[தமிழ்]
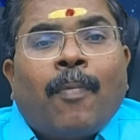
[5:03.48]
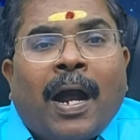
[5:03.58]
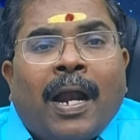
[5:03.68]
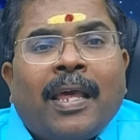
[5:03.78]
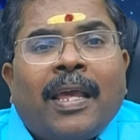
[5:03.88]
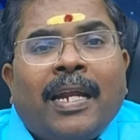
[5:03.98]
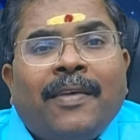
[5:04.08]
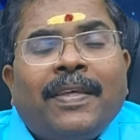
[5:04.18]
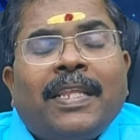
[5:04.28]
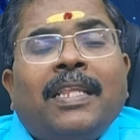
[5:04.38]
மாலை
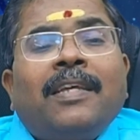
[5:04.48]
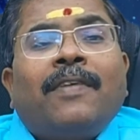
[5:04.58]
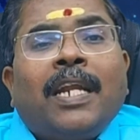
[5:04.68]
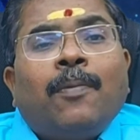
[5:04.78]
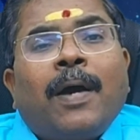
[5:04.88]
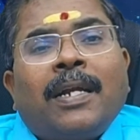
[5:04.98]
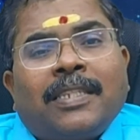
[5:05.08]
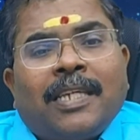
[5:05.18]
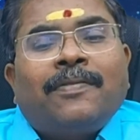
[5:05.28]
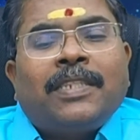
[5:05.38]
அணிவித்து வழிபாடு
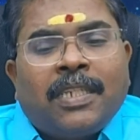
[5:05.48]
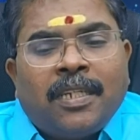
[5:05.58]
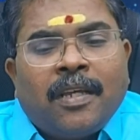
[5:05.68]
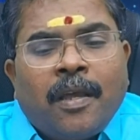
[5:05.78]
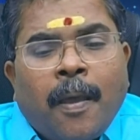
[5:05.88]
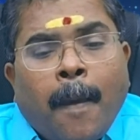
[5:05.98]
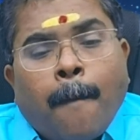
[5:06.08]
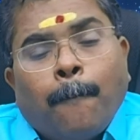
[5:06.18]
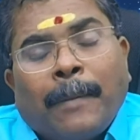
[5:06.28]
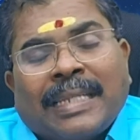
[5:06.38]
செய்வது
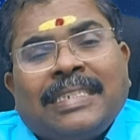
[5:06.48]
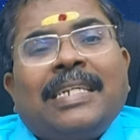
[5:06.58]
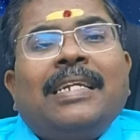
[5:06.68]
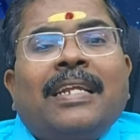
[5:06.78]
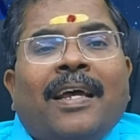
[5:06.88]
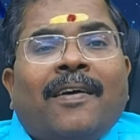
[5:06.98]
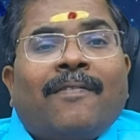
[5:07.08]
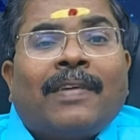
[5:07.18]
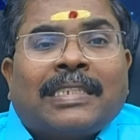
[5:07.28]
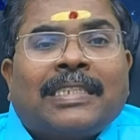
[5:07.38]
மஞ்சள் நிற
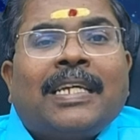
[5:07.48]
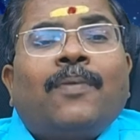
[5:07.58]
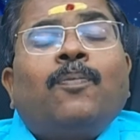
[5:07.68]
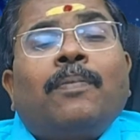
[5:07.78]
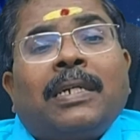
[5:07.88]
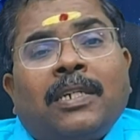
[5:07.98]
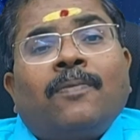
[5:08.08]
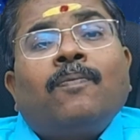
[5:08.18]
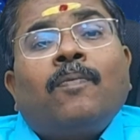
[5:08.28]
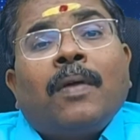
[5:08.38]
வஸ்திரம்
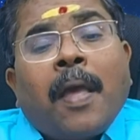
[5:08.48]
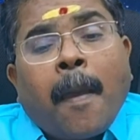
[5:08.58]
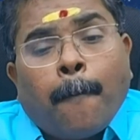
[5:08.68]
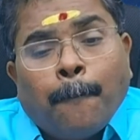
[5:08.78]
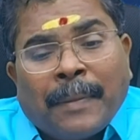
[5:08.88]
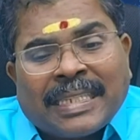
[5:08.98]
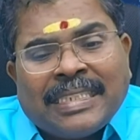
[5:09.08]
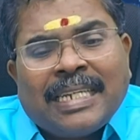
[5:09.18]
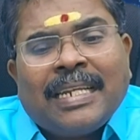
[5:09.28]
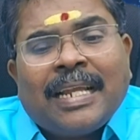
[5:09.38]
மற்றும்
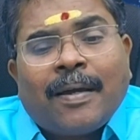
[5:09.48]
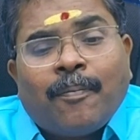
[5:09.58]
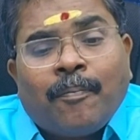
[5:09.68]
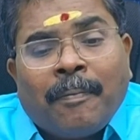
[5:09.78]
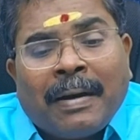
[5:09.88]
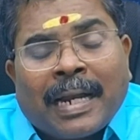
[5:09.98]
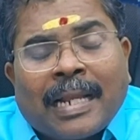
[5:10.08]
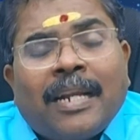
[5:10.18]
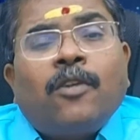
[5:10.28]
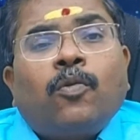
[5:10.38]
மஞ்சள் நிற
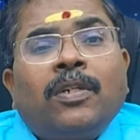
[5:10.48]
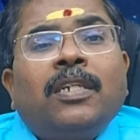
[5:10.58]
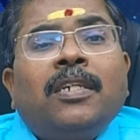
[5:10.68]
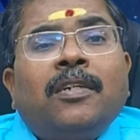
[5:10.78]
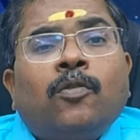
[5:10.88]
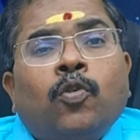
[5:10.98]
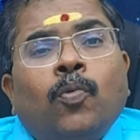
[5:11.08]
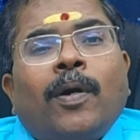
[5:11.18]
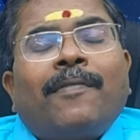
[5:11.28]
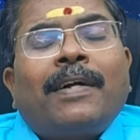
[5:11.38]
மலர்கள் கொண்டு குரு
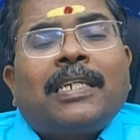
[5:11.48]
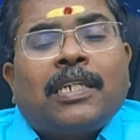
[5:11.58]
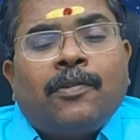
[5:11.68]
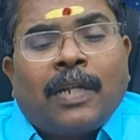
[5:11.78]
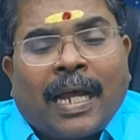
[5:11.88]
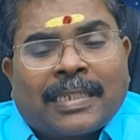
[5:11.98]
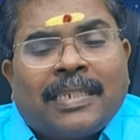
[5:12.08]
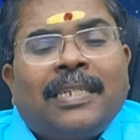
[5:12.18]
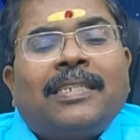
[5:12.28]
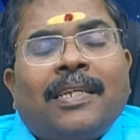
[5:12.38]
பகவானுக்கு ஒரு
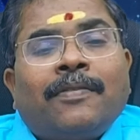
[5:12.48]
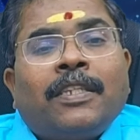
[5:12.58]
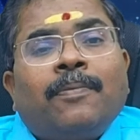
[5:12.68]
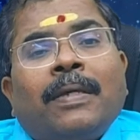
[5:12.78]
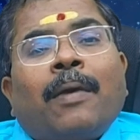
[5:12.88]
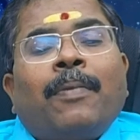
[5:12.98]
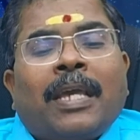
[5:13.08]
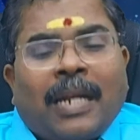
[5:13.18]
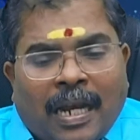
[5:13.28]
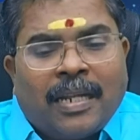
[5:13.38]
அர்ச்சனை செய்வது மிக
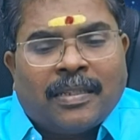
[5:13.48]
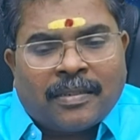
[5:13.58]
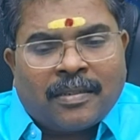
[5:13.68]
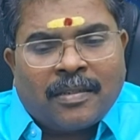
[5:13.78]
மிக நல்லது